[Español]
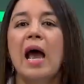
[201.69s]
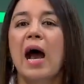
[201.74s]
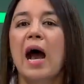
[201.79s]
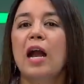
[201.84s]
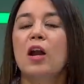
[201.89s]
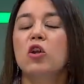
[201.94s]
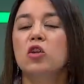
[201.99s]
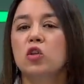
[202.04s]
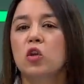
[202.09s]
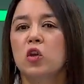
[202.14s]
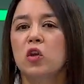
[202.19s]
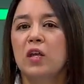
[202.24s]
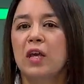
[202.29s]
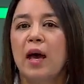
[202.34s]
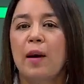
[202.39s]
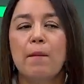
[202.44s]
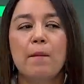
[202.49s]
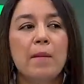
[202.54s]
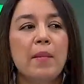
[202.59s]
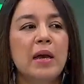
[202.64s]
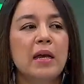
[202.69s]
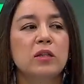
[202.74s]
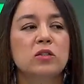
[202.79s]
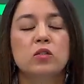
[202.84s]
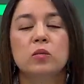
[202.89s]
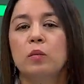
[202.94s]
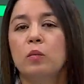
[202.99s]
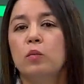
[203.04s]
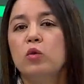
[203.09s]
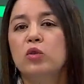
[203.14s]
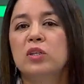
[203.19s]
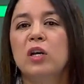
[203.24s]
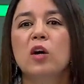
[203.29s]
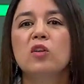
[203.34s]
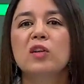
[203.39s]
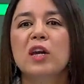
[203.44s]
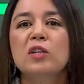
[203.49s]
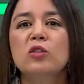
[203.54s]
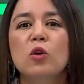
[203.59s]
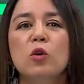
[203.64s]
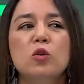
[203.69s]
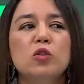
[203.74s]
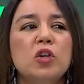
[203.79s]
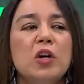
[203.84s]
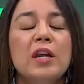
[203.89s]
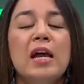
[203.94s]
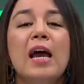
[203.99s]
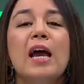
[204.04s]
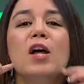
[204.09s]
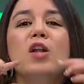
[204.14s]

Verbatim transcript: al otro día busca otra solución.